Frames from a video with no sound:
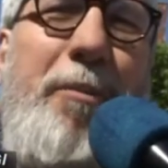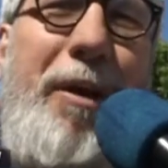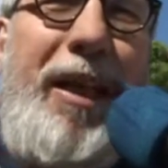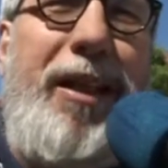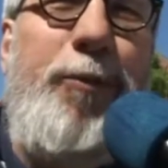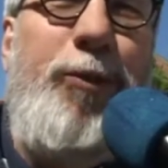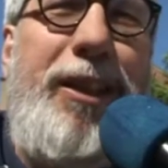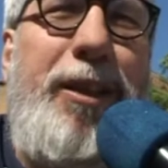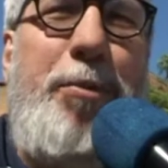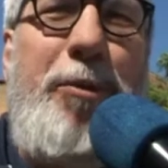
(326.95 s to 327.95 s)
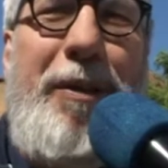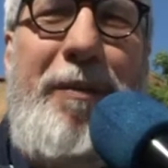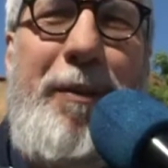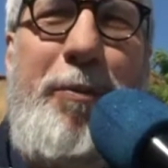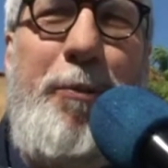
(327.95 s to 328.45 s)
ma in effetti il
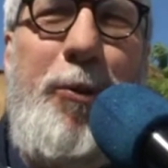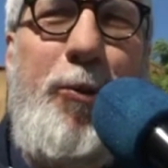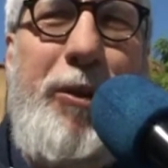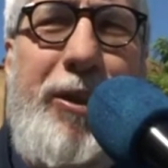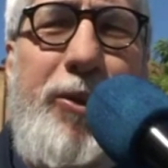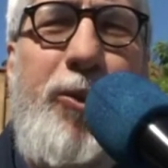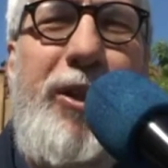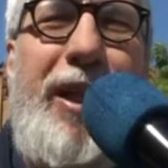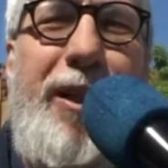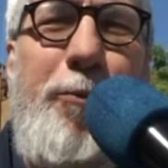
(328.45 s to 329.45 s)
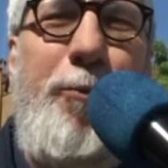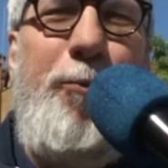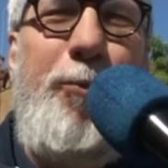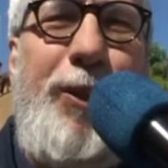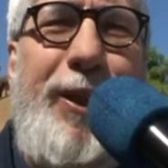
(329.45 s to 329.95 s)
problema è proprio questo, che alla fin
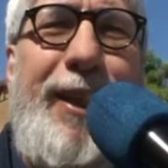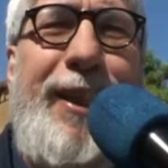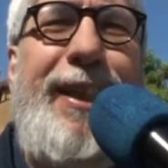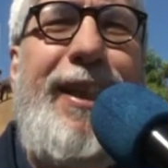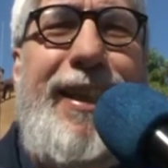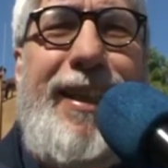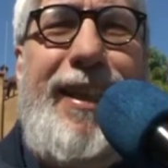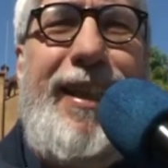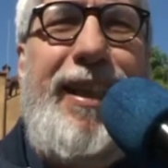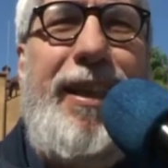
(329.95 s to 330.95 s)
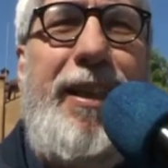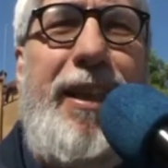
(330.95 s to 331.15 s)
fine eh,